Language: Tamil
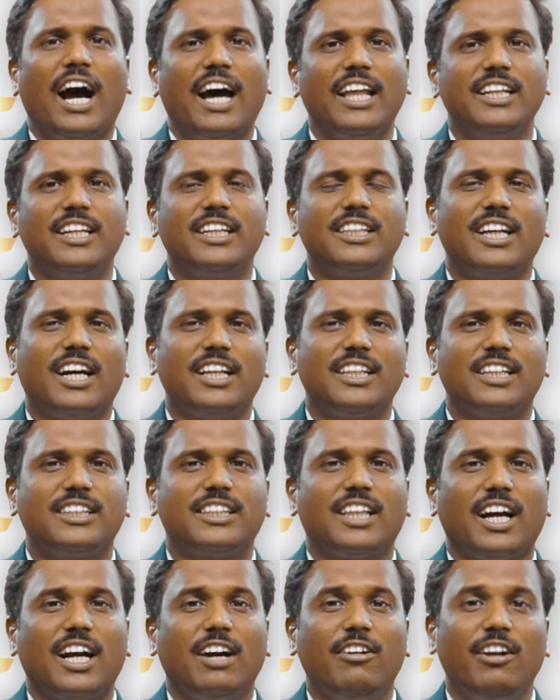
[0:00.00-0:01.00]
அதுக்கு தான் இந்த
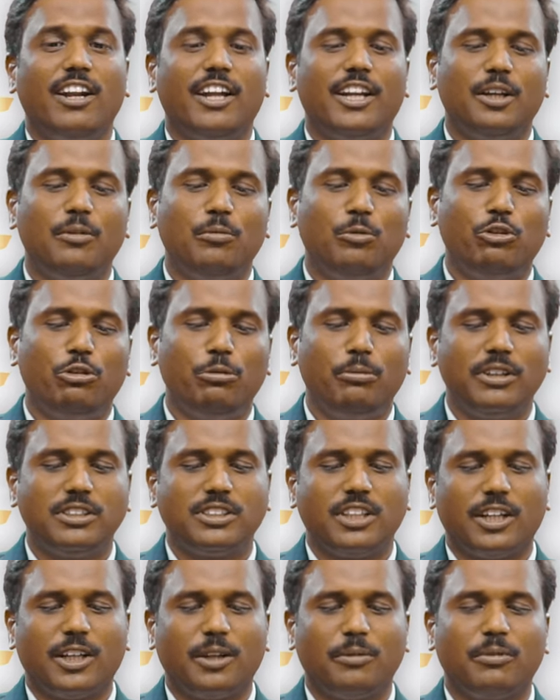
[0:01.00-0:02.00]
தகவல் அறியும் உரிமை
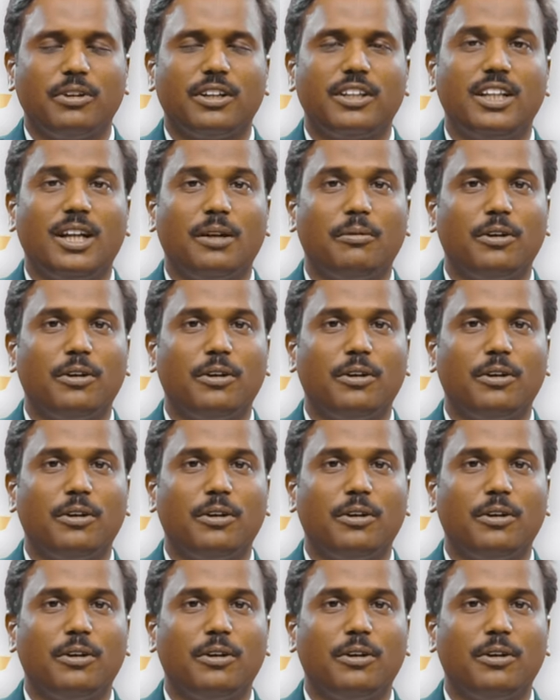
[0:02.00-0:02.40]
சட்டங்கிறது